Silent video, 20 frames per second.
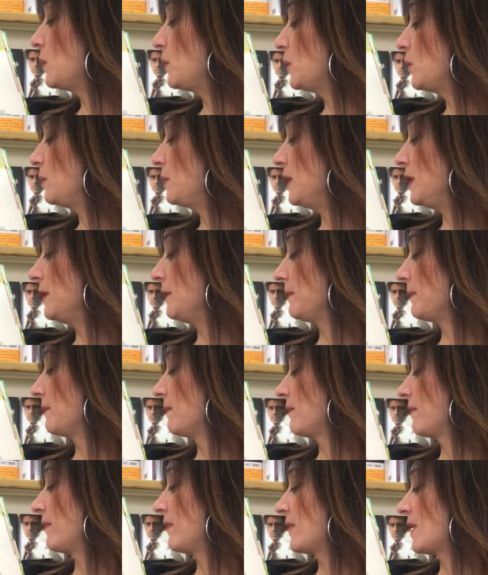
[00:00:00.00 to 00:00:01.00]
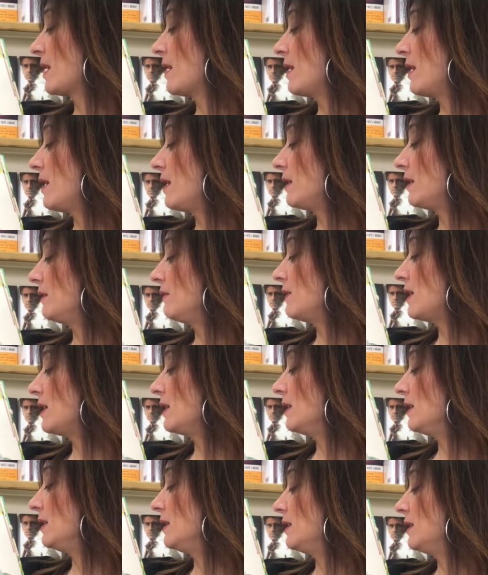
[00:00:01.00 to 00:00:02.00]
POP?
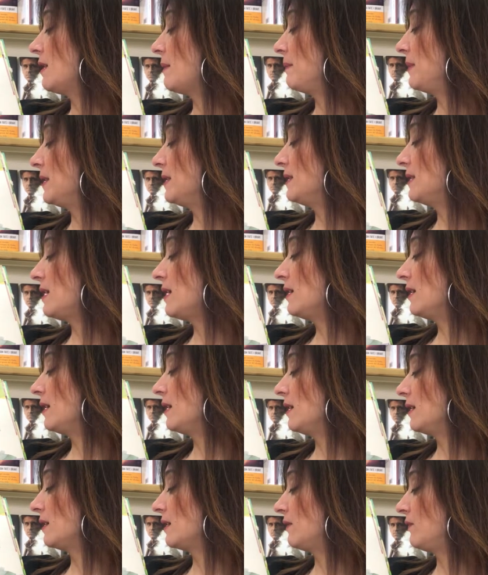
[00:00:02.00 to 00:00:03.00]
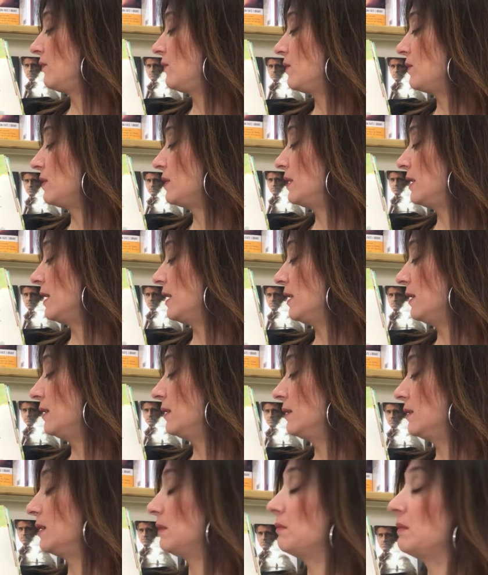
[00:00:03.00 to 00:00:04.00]
Arrivai a pensare che forse
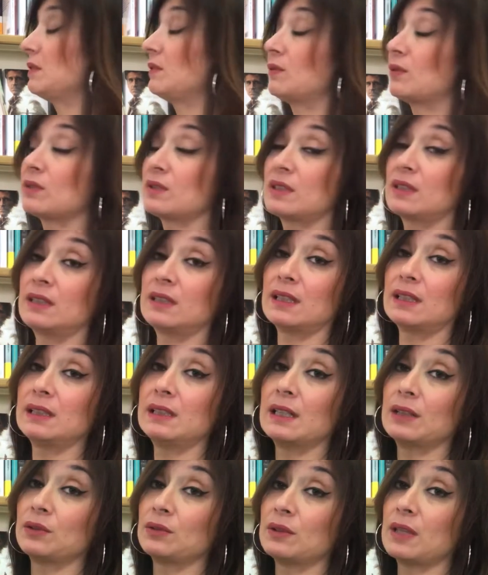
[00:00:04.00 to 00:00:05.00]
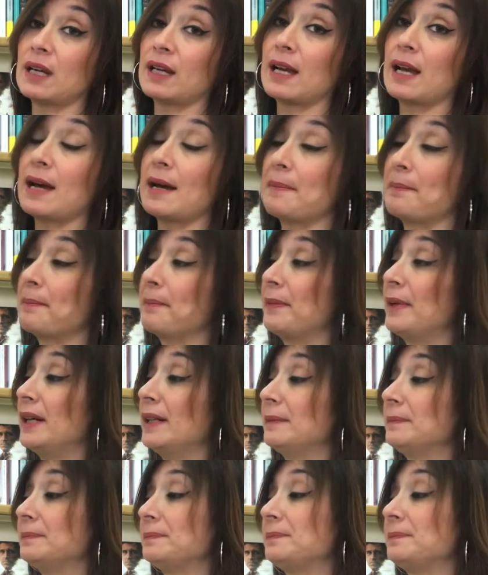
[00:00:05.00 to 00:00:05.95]
se mi fossi tagliato una gamba...